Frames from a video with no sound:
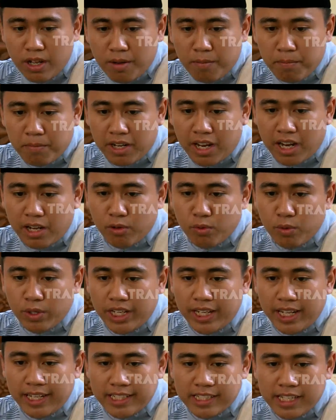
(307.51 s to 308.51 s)

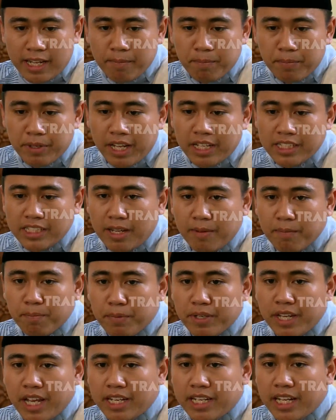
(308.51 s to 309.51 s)
melalui
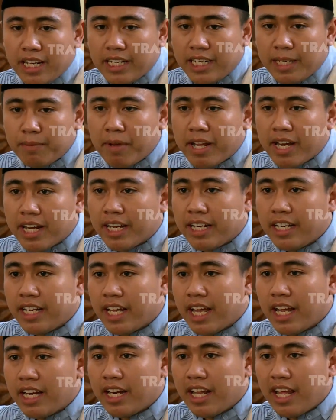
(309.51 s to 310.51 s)
jampian-jampian yang dibarengi
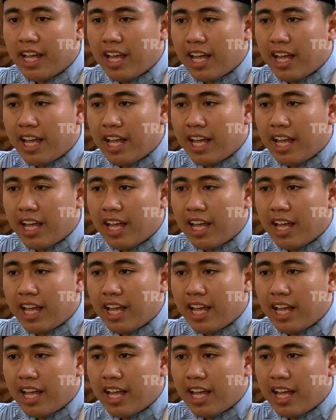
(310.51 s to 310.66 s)
dengan